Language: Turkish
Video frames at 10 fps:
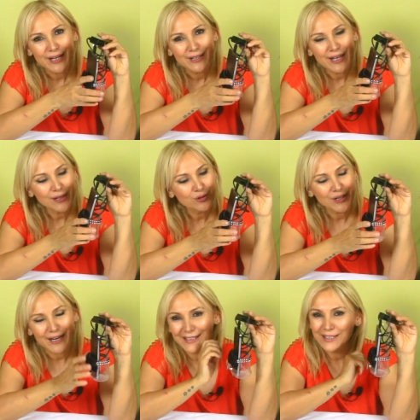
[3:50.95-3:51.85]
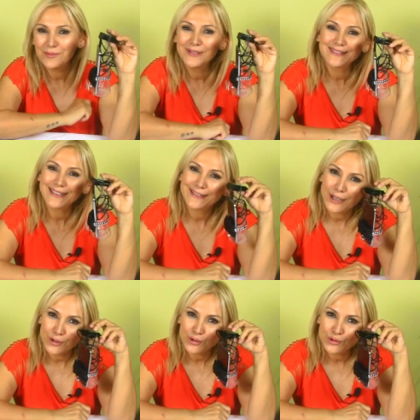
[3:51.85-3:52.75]
en yukarıdaki prize
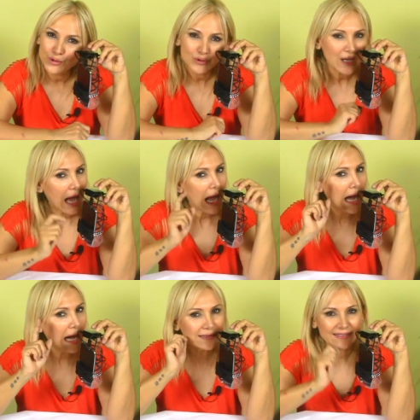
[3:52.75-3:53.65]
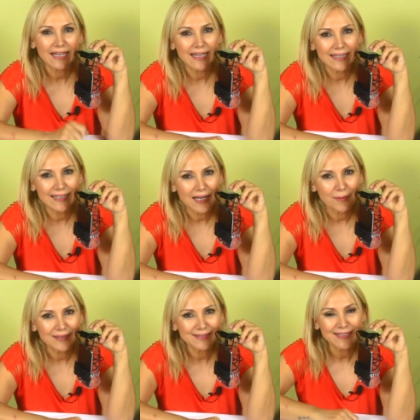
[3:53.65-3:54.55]
takıyorsunuz, asla
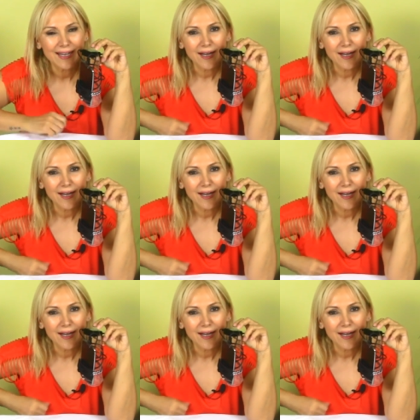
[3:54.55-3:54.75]
elleyemez.